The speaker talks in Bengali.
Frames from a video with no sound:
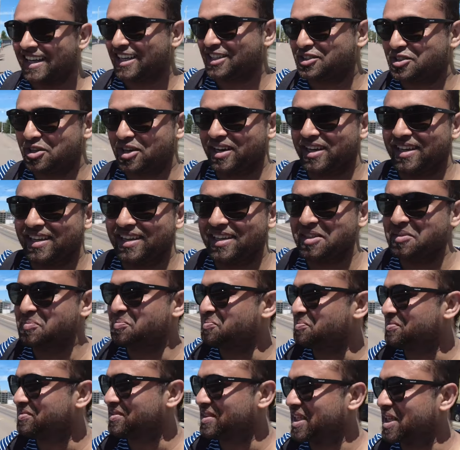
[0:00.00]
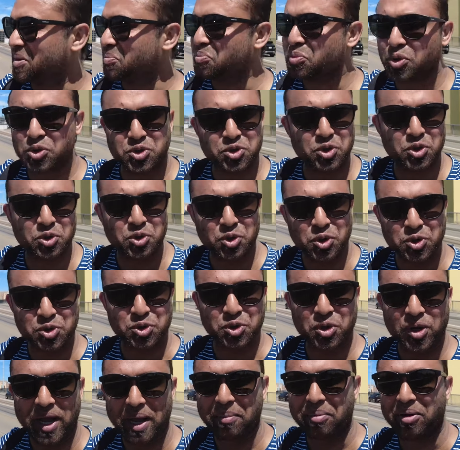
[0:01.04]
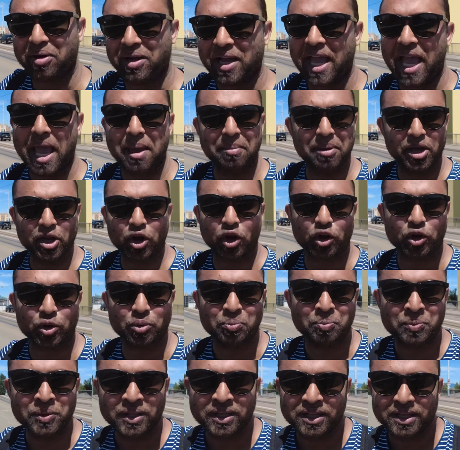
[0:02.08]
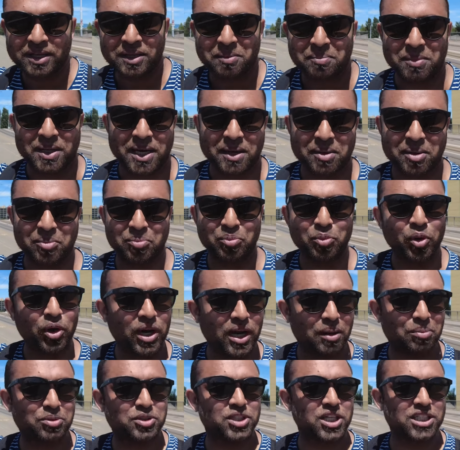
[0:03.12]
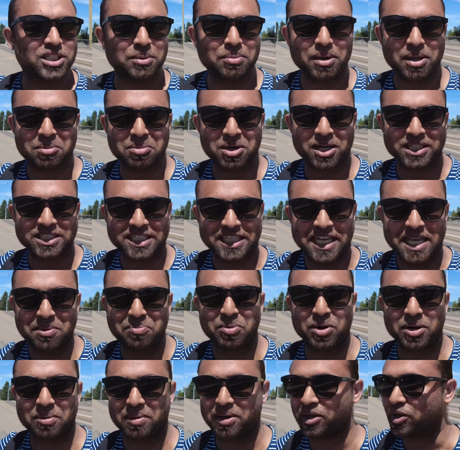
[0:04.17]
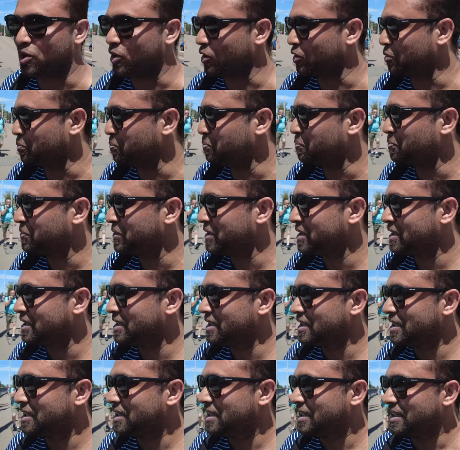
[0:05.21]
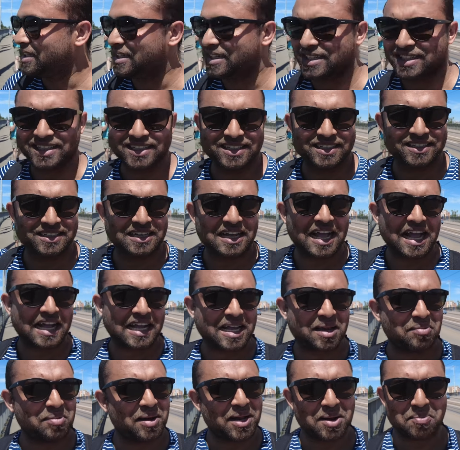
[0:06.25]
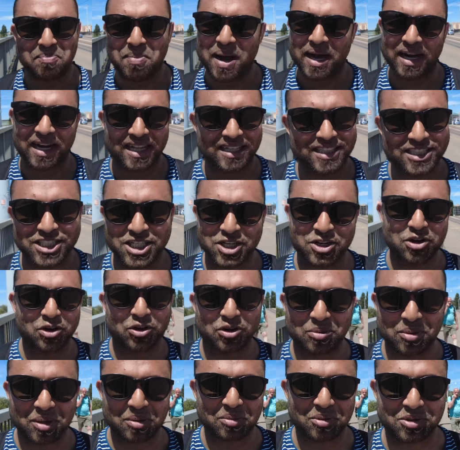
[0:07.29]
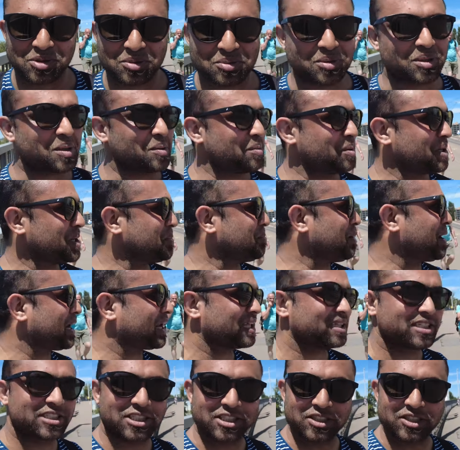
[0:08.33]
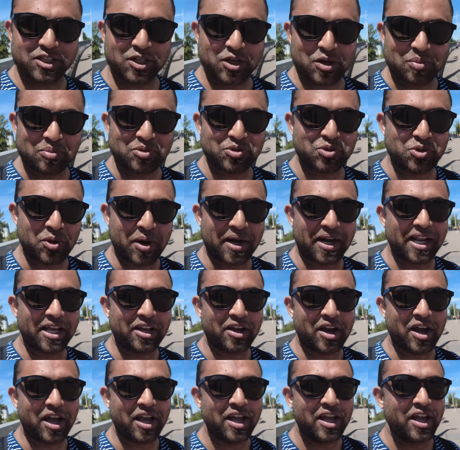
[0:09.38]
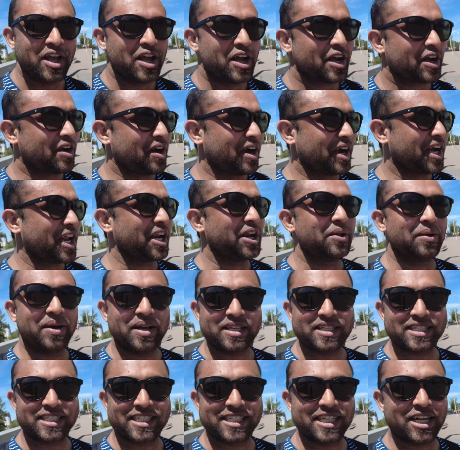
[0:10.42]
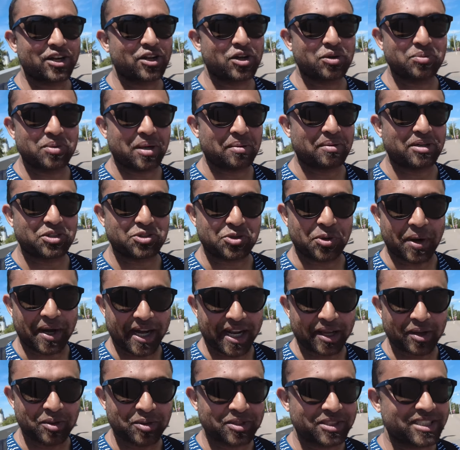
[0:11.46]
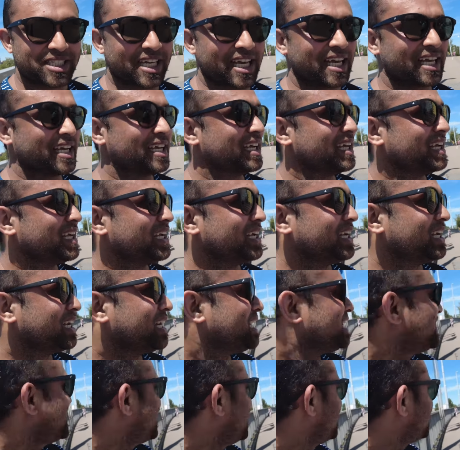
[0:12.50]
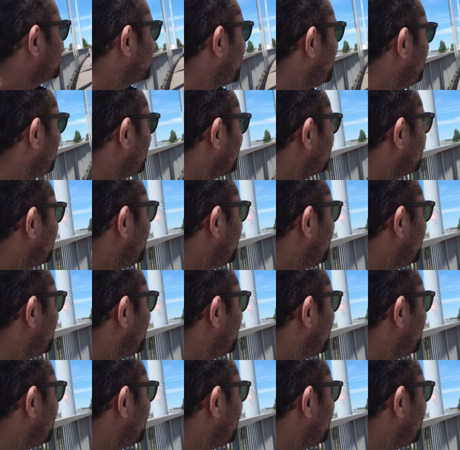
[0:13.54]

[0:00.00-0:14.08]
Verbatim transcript: আসলে প্রচুর রৌদ্র এবং হেভি গরম মানে বইলা বুঝাইতে পারবো না যে কি পরিমাণ গরম একেবারে বাংলাদেশের গরমের মতো মোটামুটি বাংলাদেশে যেরকম সোয়েটিং হয় কন্টিনিউয়াস সেরকম আমার সোয়েটিং হচ্ছে যাই হোক